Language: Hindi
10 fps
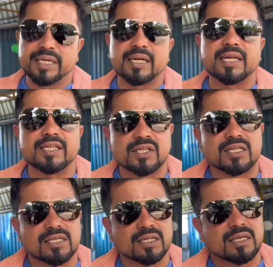बिगर नहीं
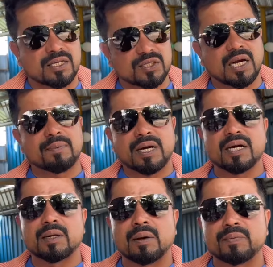चल सकता है स्टाफ
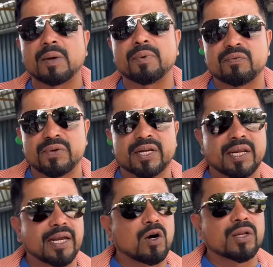अगर आपका परफेक्ट
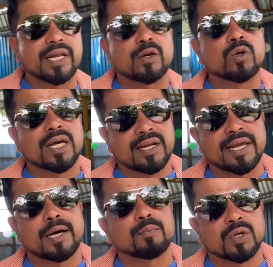रहेगा और रेगुलर
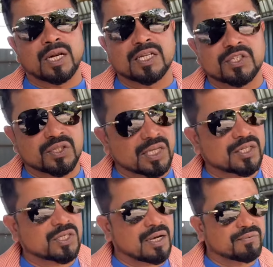रहेगा पुराना जितना
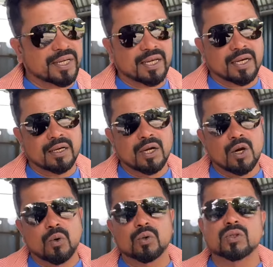स्टाफ रहेगा
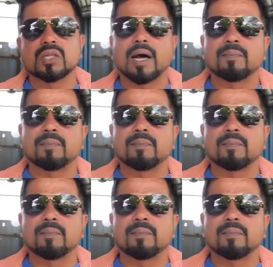उतना